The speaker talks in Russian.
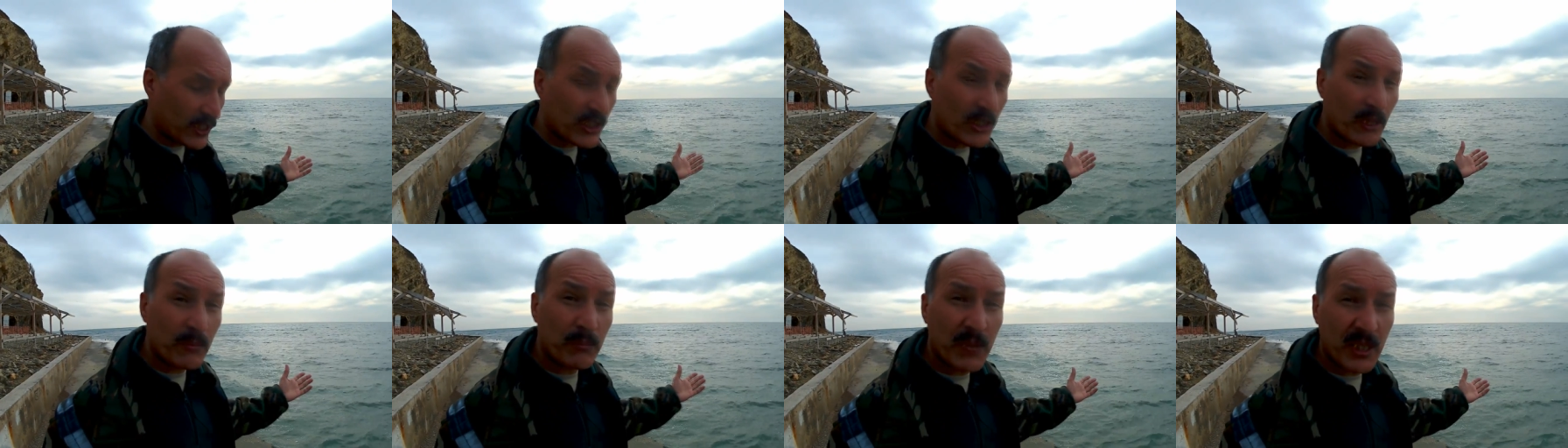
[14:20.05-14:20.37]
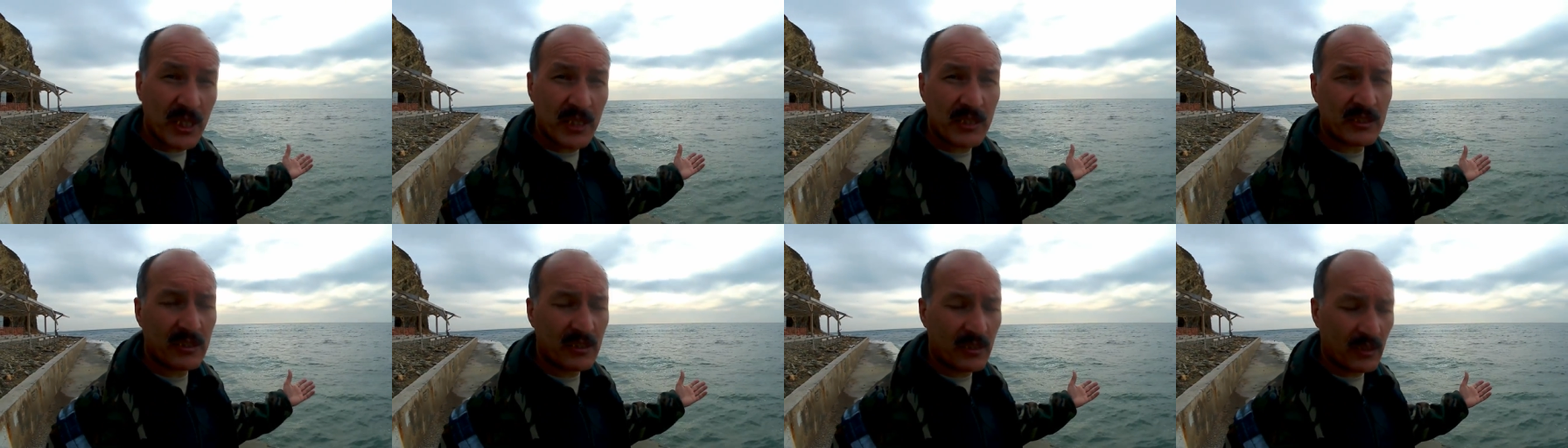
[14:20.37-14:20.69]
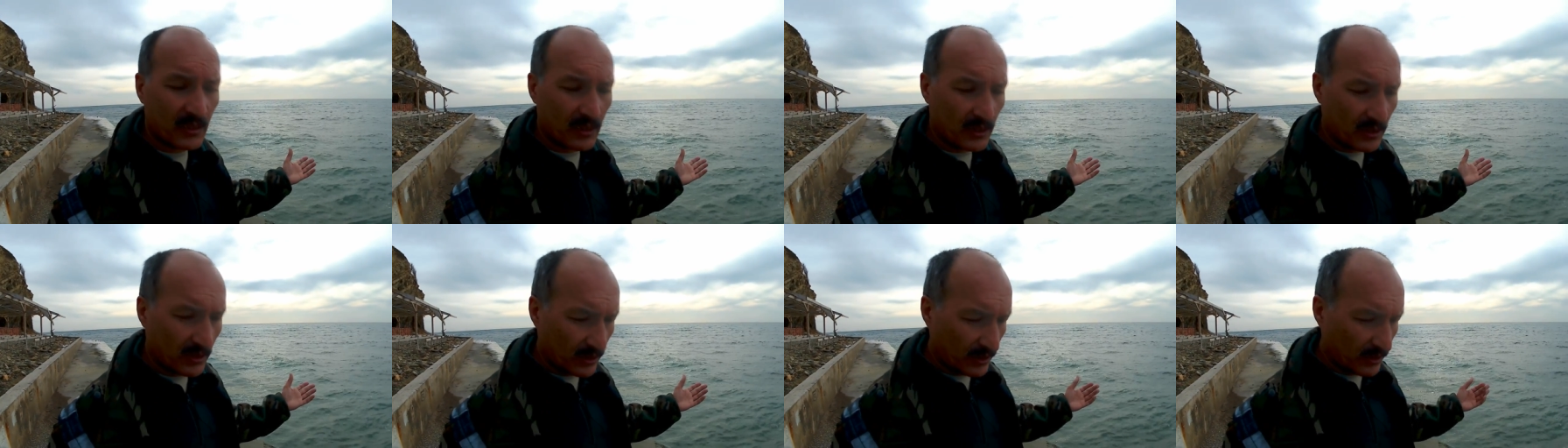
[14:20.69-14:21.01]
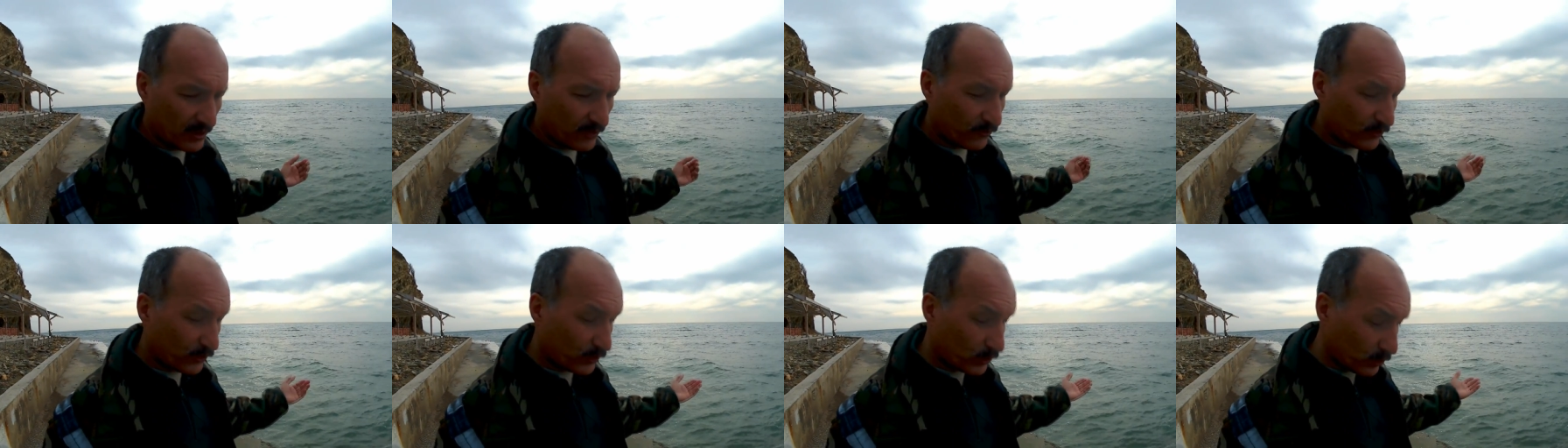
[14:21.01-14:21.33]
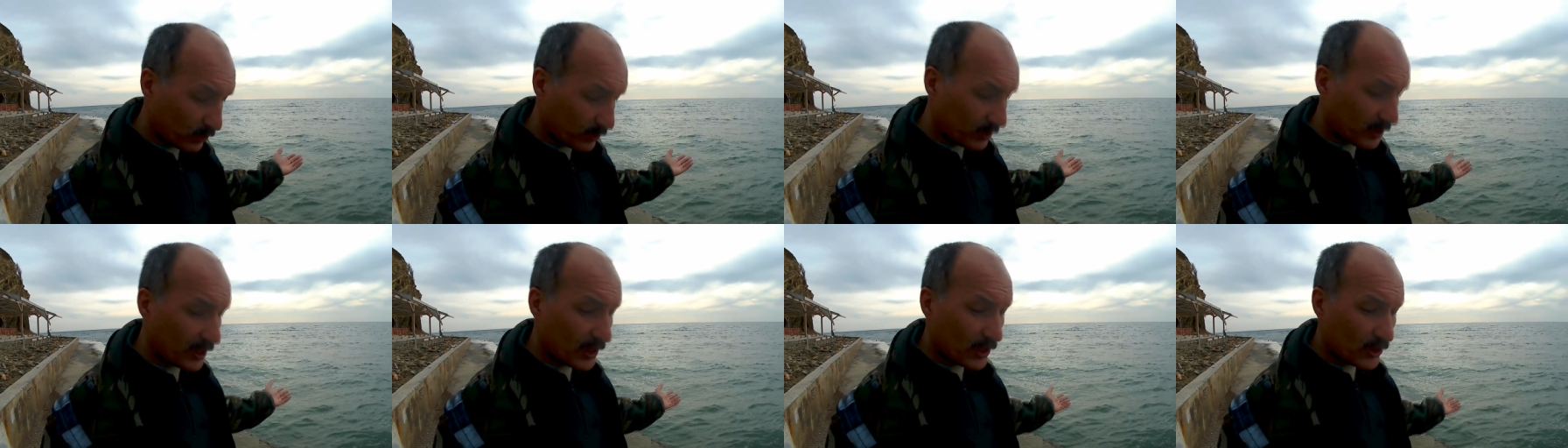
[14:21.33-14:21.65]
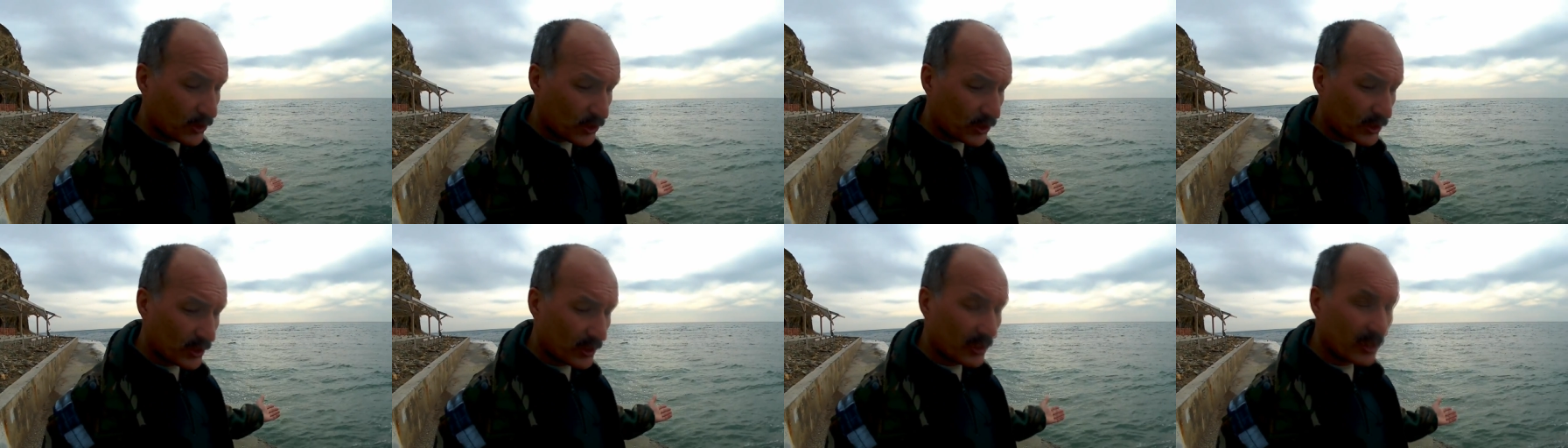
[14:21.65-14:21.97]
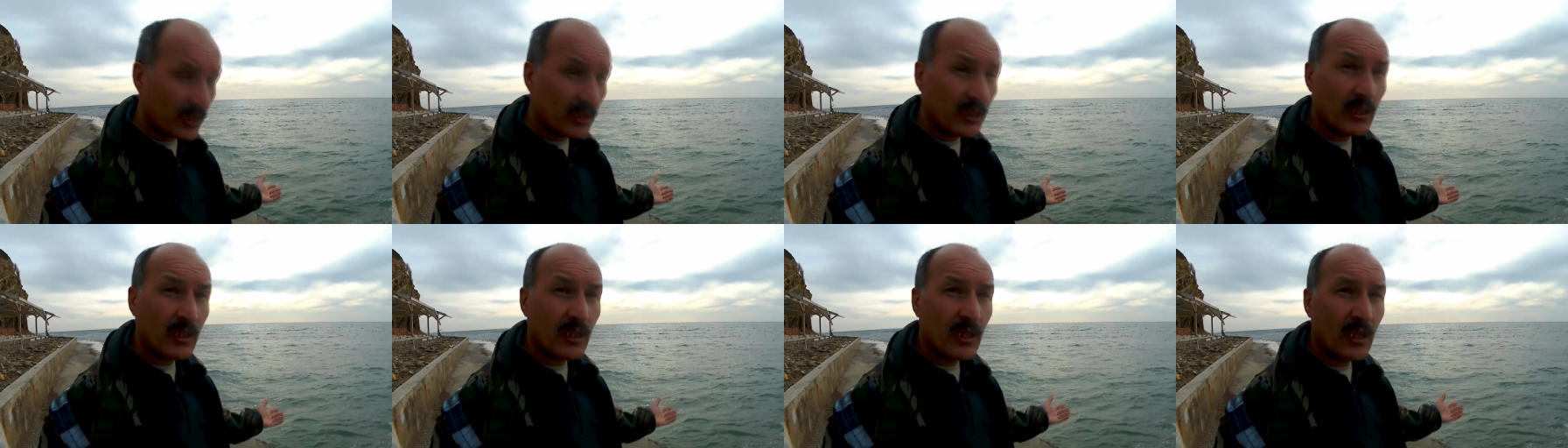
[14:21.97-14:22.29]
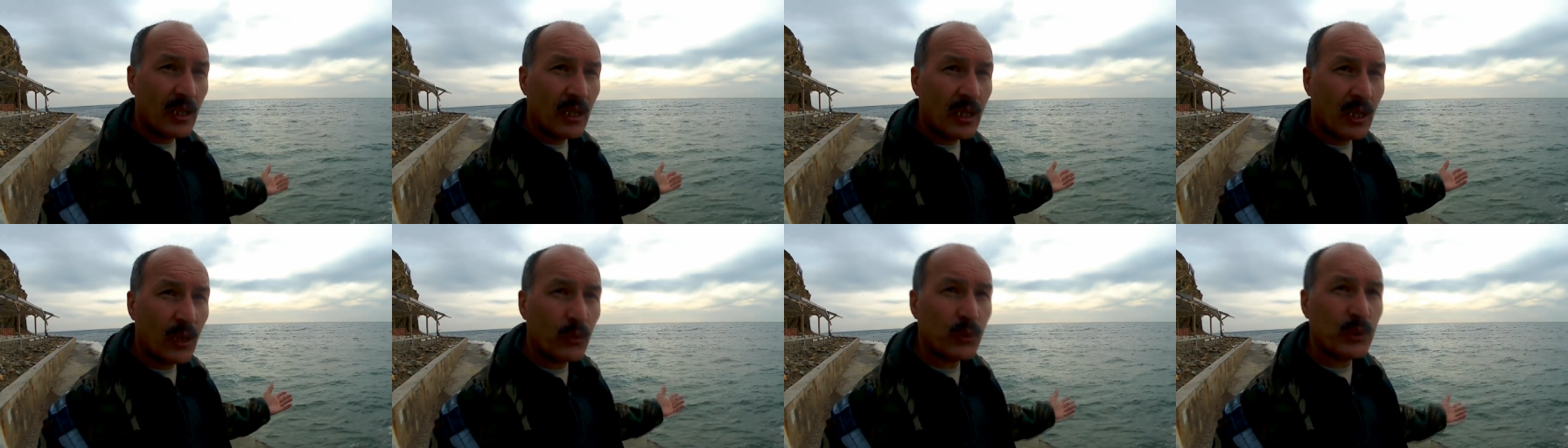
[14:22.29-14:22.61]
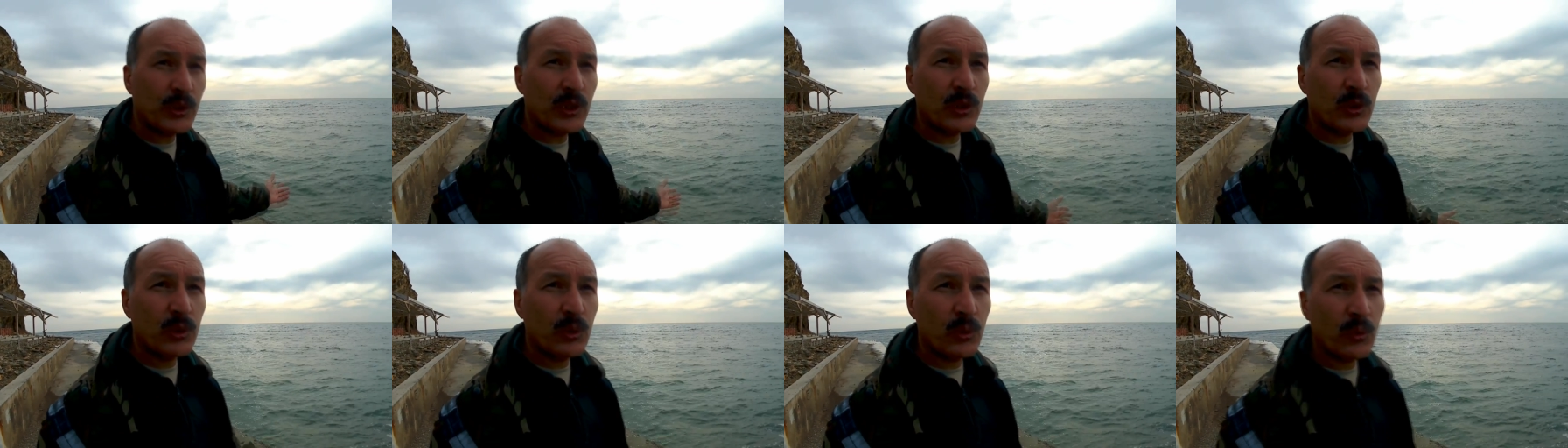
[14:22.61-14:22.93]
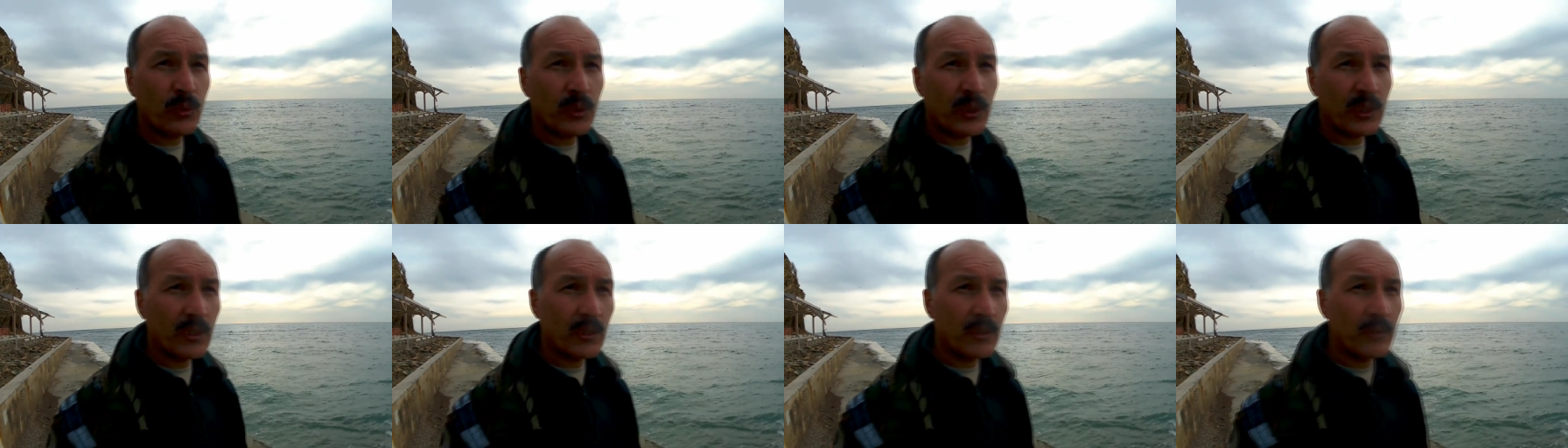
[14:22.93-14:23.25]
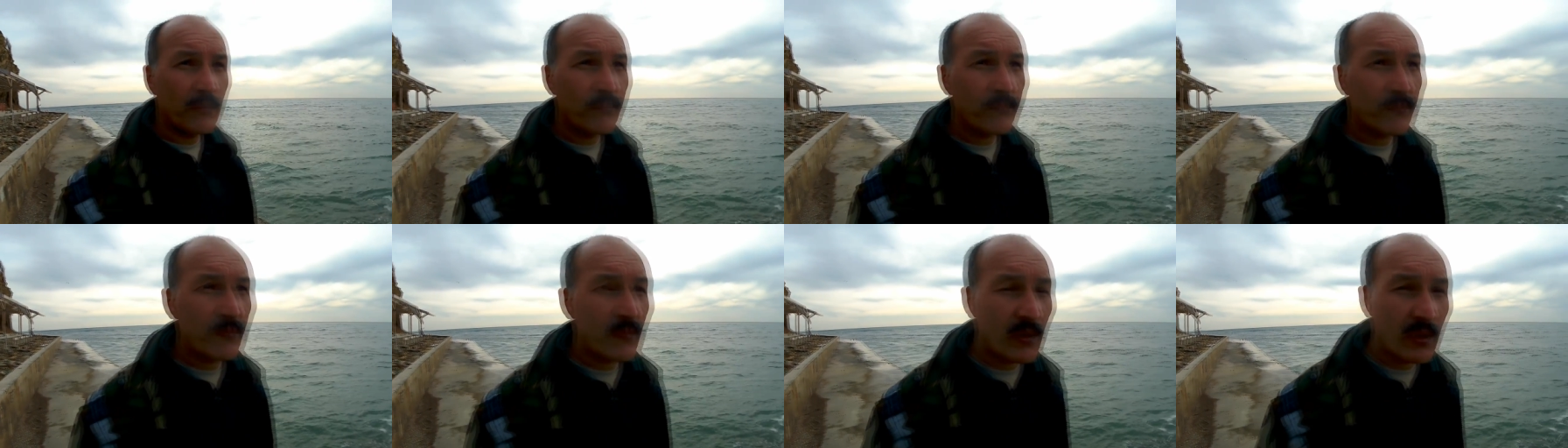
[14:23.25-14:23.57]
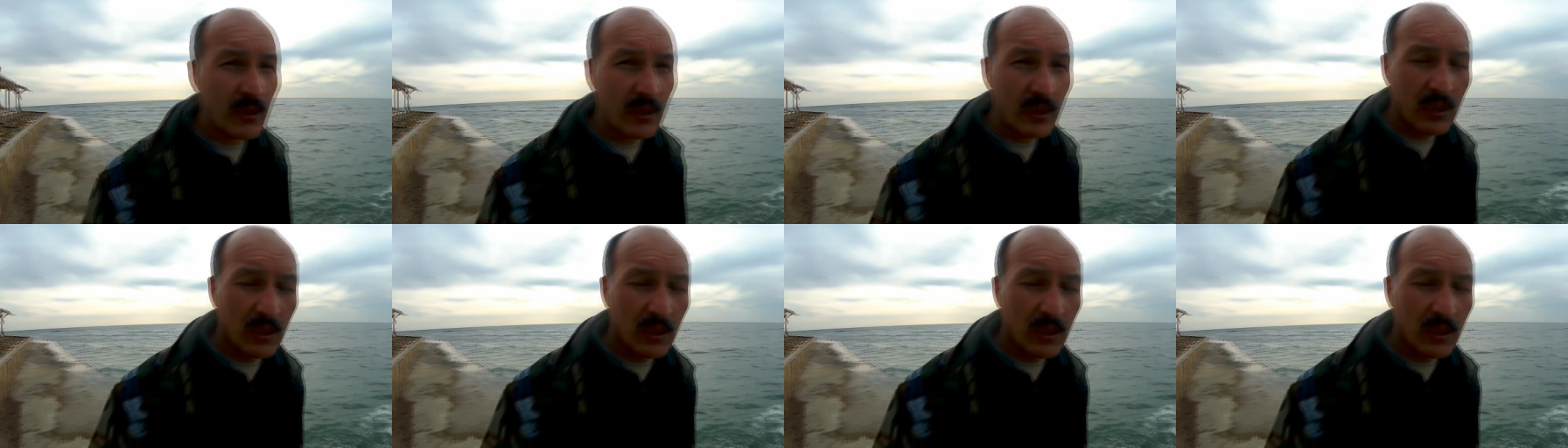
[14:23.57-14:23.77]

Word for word: ваше место в студенческой аудитории.